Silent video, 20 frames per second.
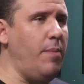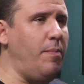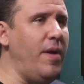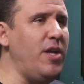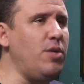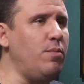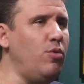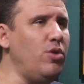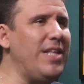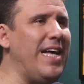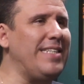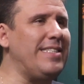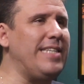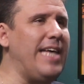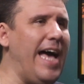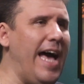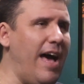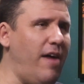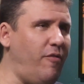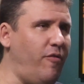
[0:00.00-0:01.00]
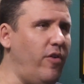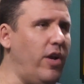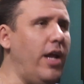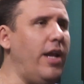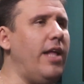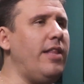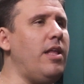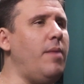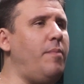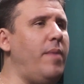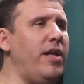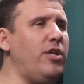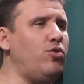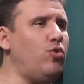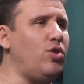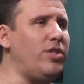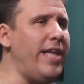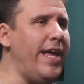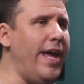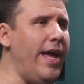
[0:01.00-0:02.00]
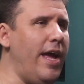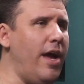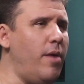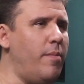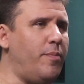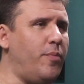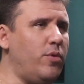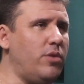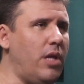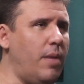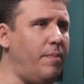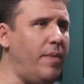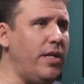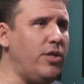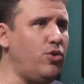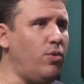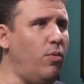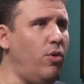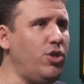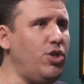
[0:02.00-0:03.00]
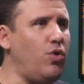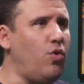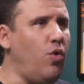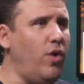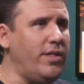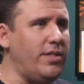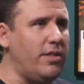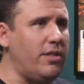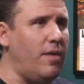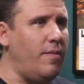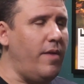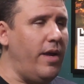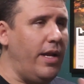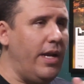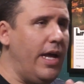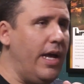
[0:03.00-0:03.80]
Depende muito da safra, né? Depende do tempo, depende de um monte de coisa também,